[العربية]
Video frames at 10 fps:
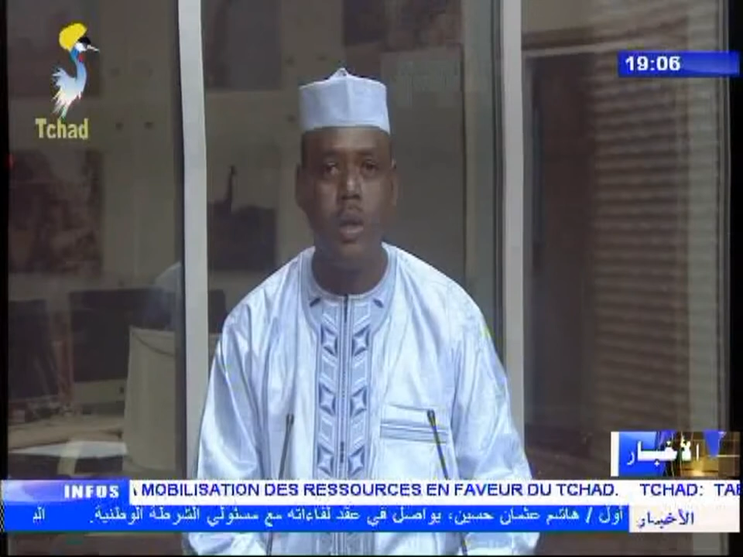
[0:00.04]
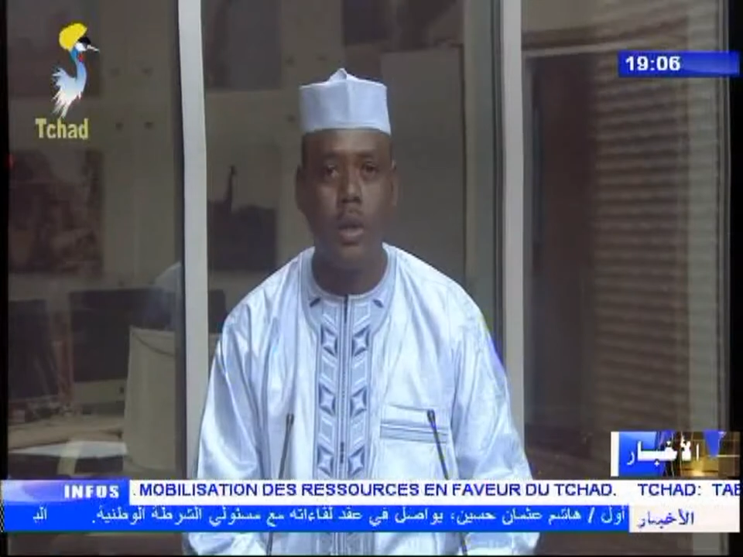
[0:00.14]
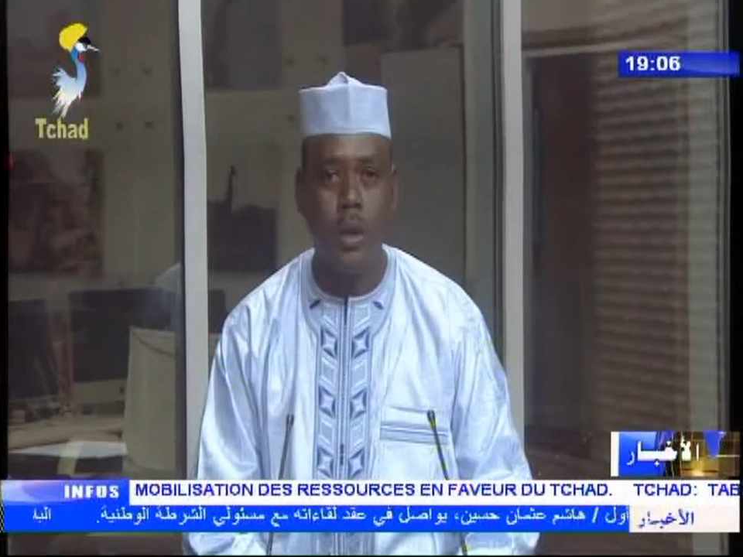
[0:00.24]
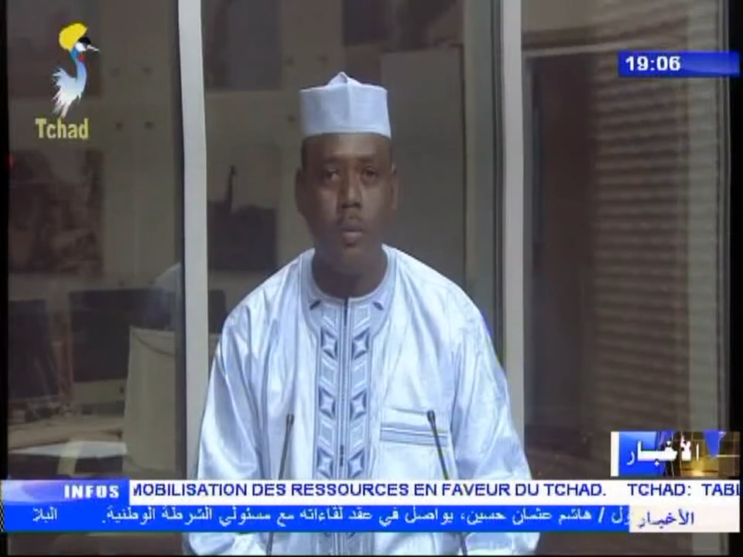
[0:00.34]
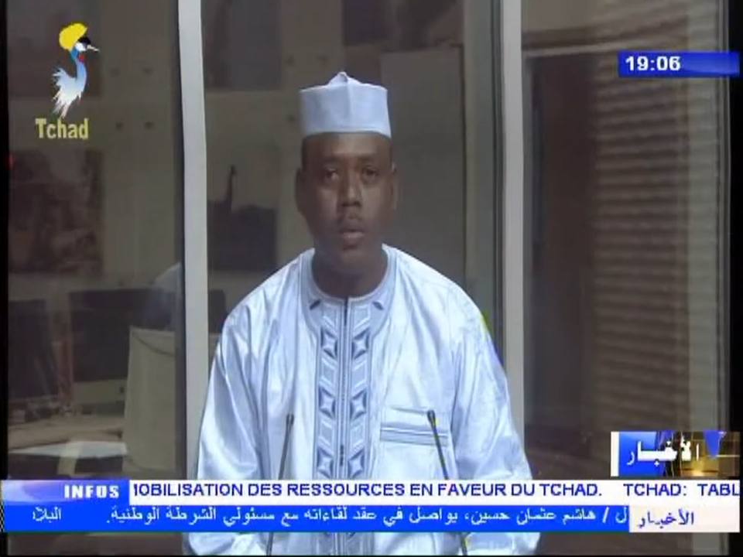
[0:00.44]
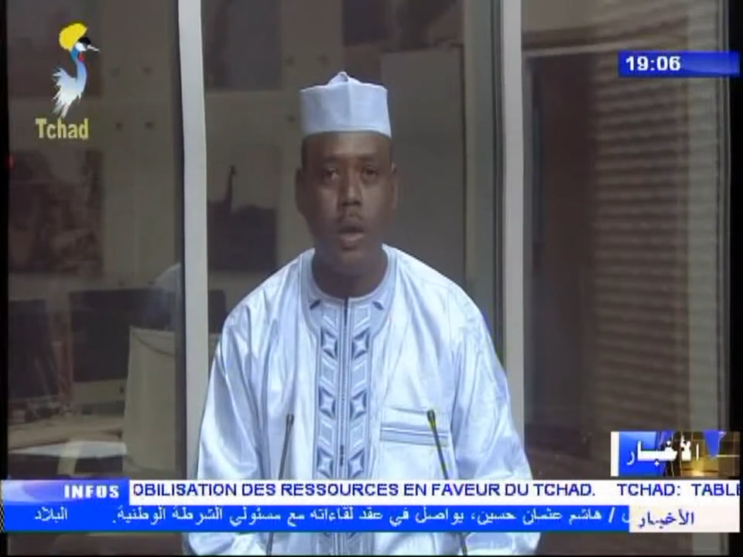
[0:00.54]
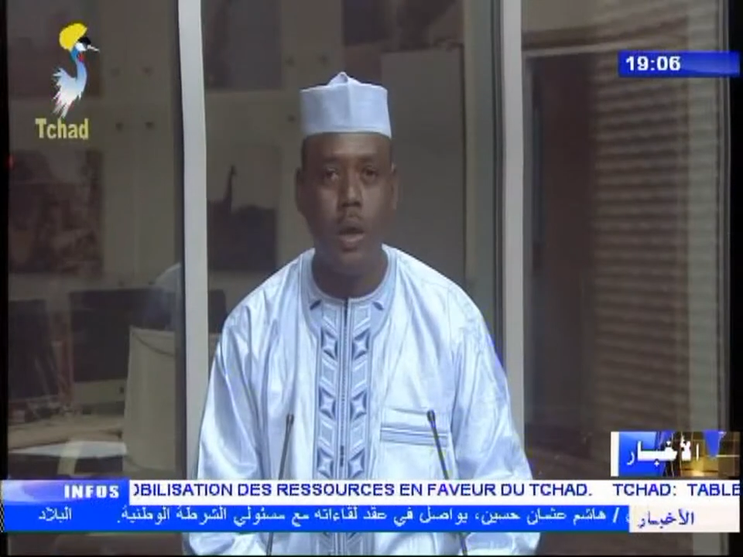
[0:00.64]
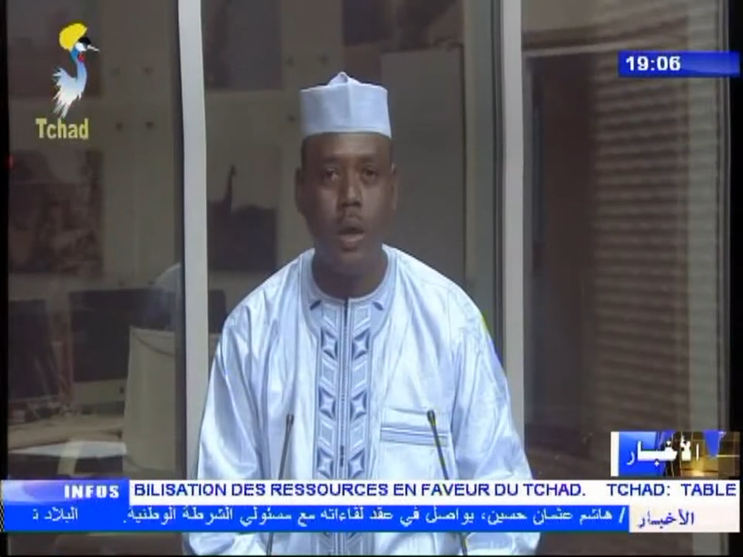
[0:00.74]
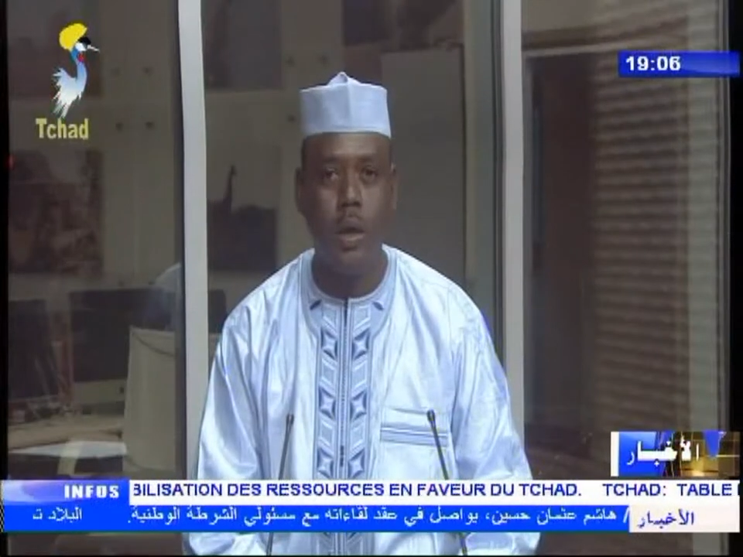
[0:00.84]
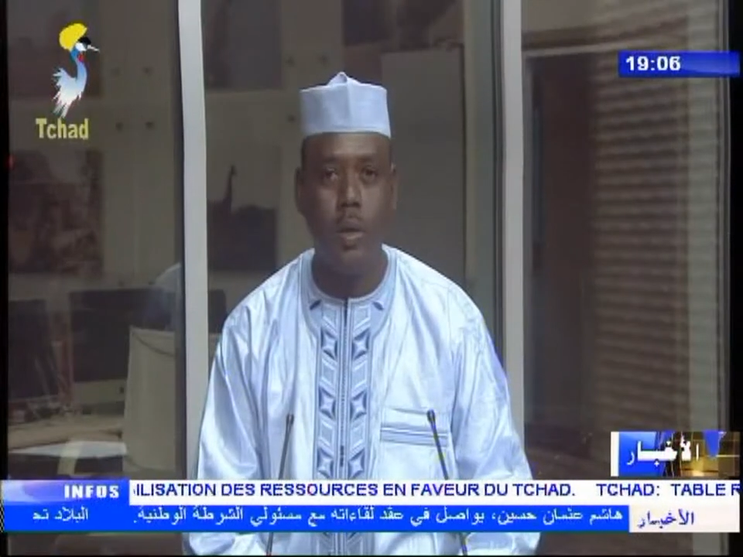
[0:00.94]

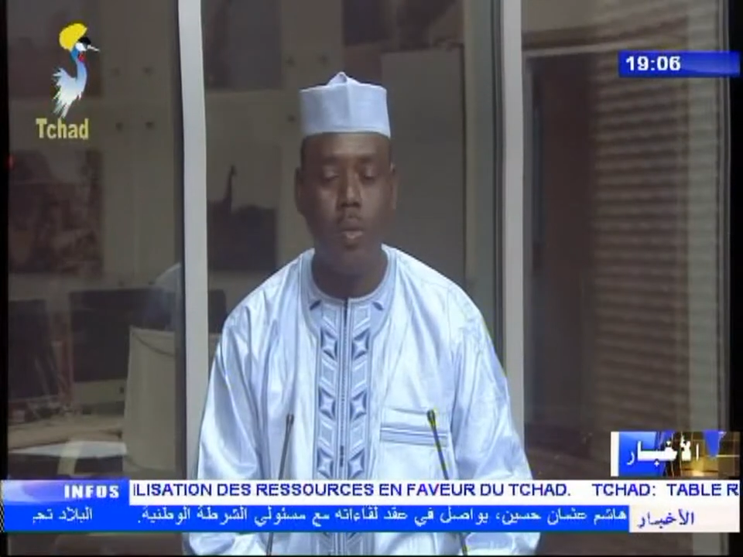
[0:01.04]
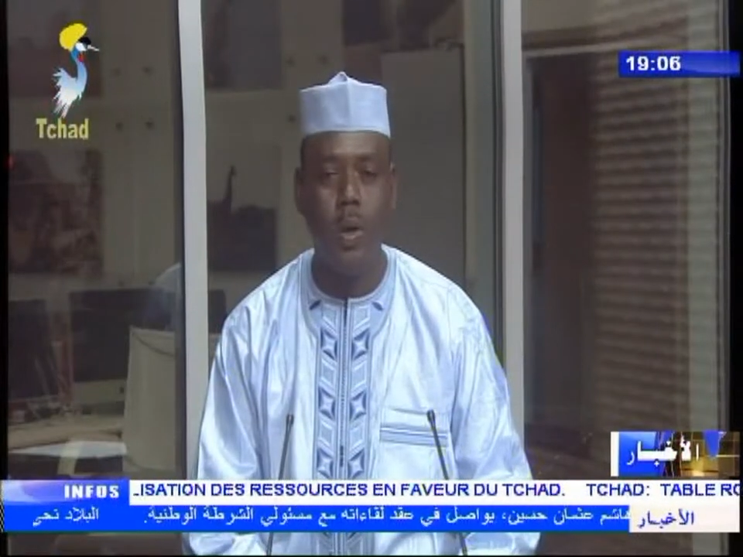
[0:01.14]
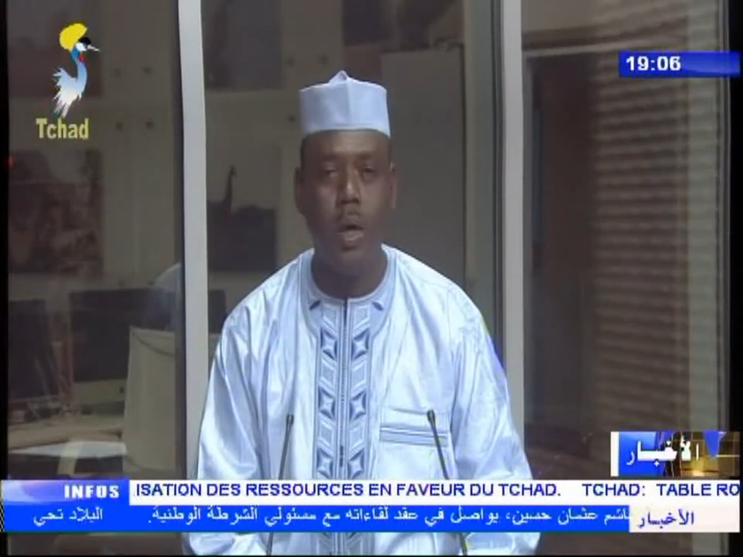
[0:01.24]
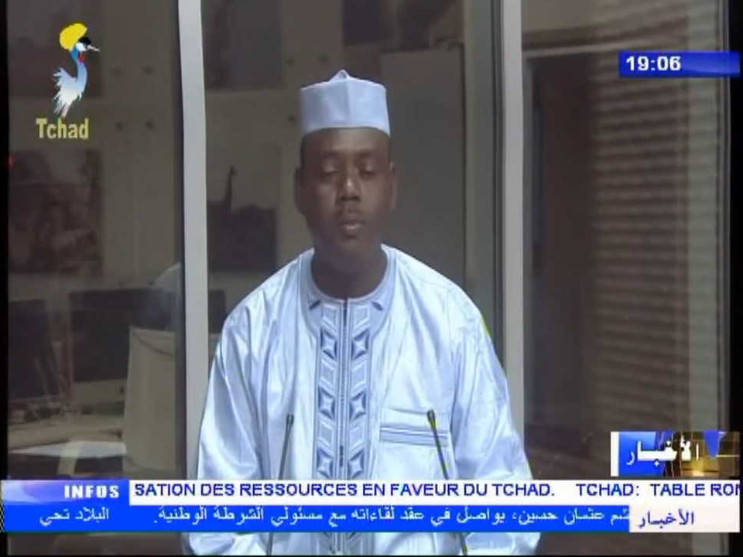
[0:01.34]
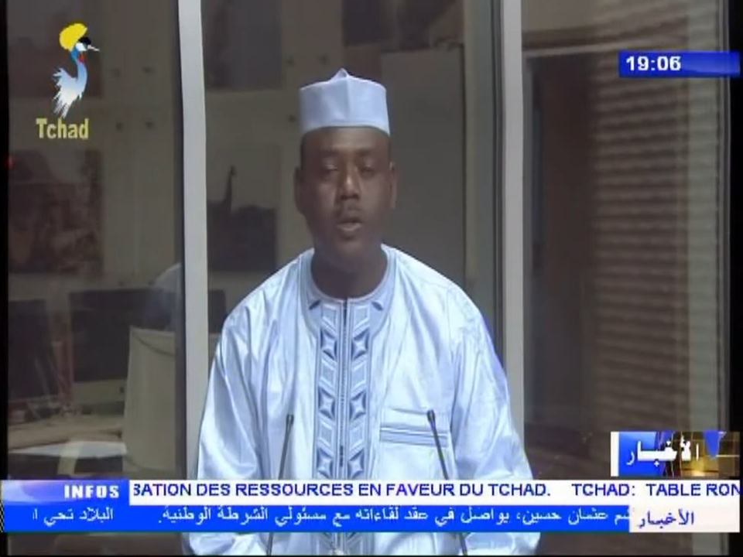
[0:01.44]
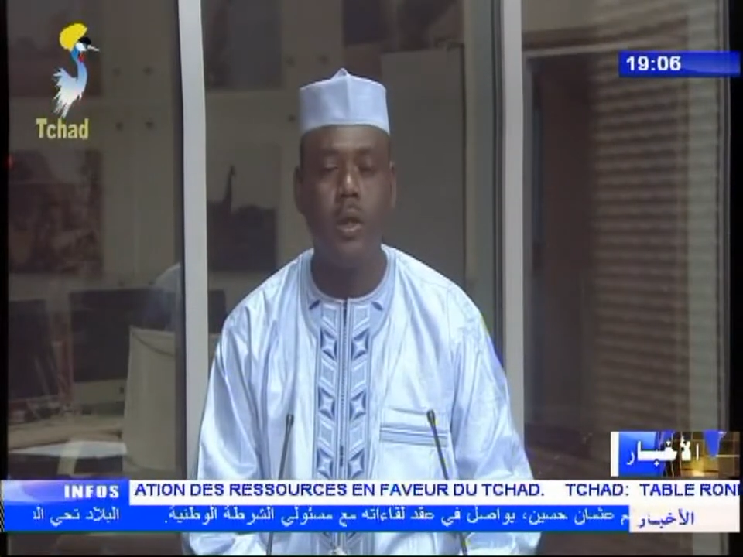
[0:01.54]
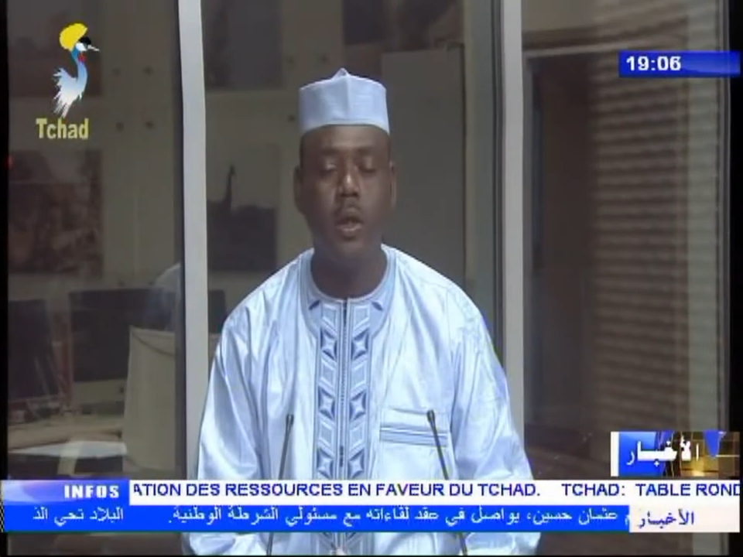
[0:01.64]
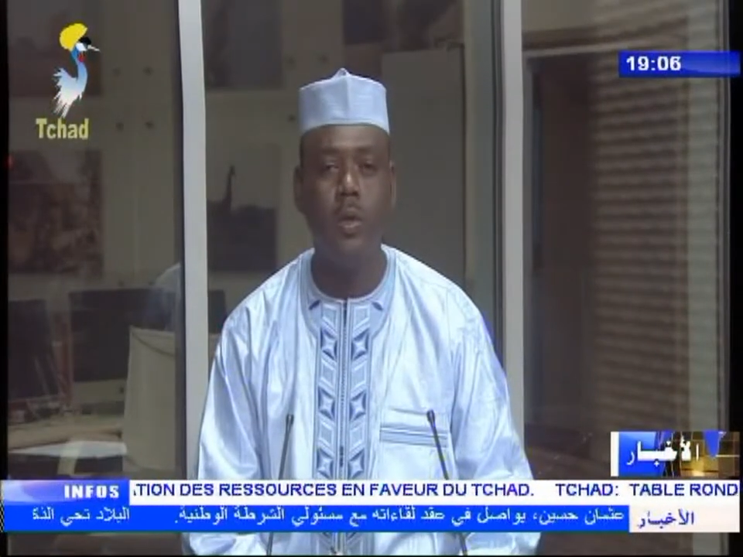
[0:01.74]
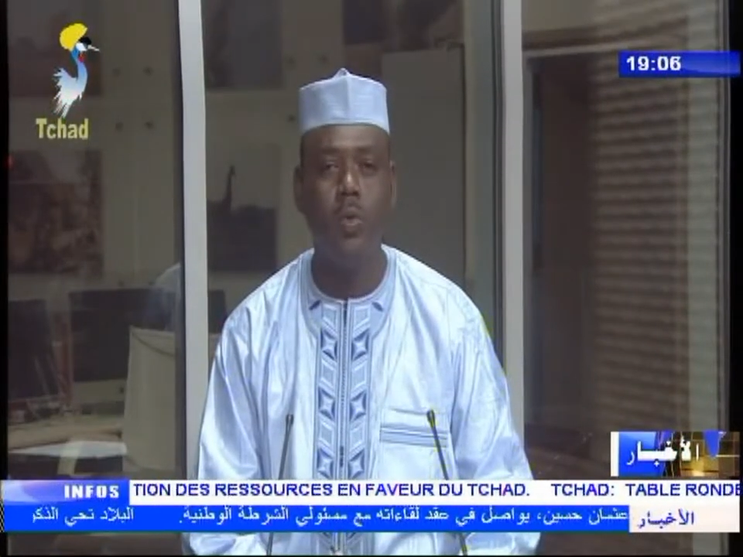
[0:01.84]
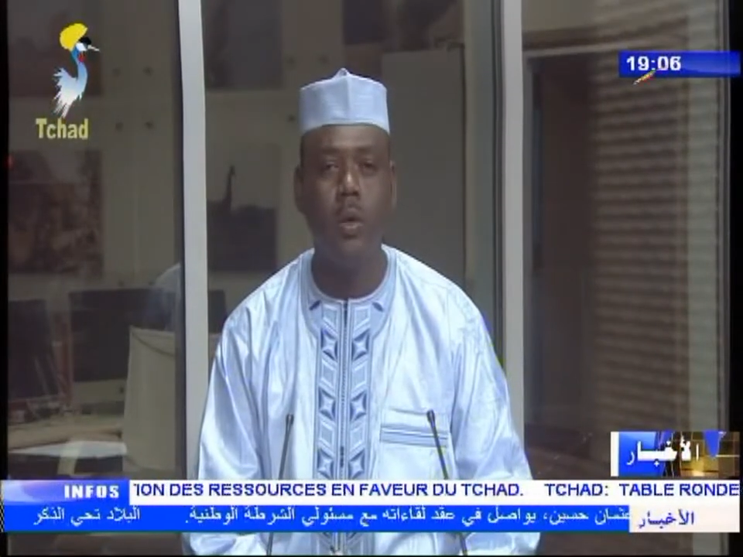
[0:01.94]
استقبل يوم
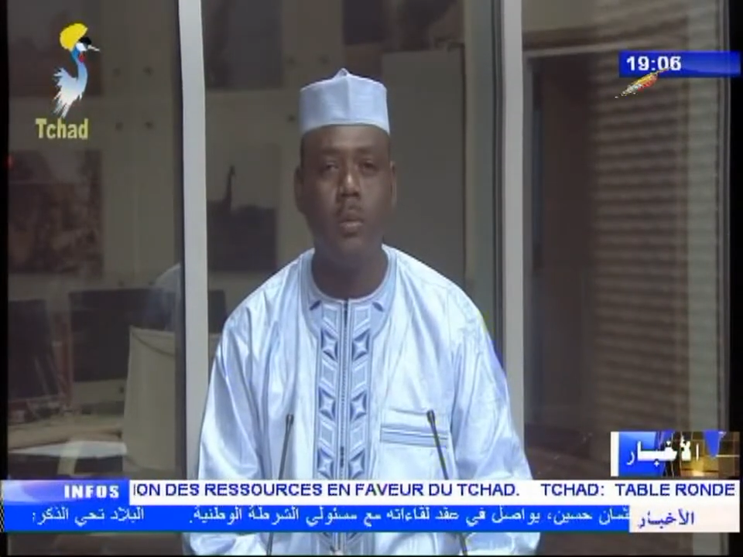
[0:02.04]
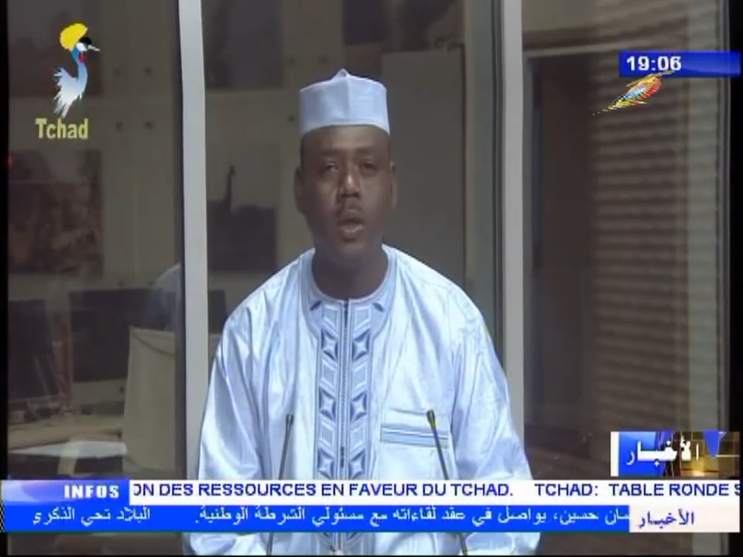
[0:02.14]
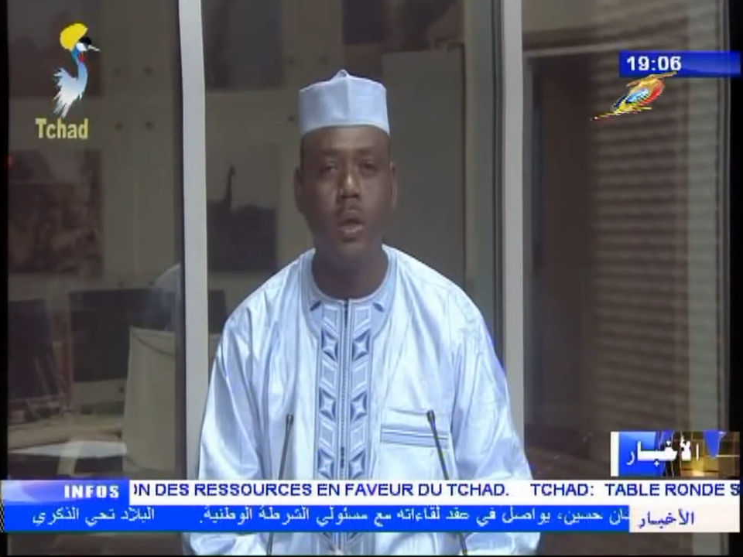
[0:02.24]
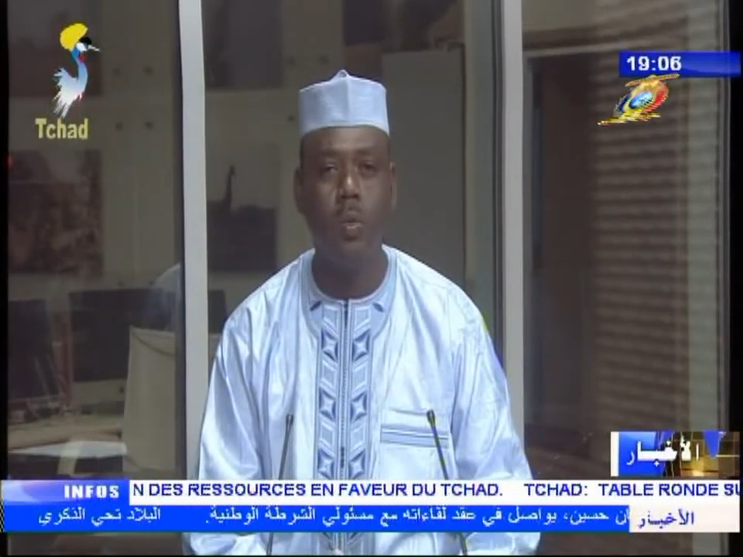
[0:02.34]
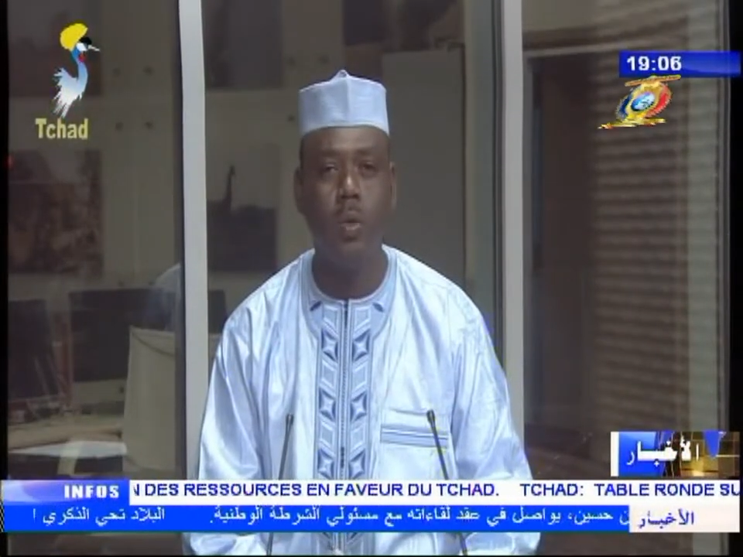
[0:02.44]
أمس رئيس الجمعية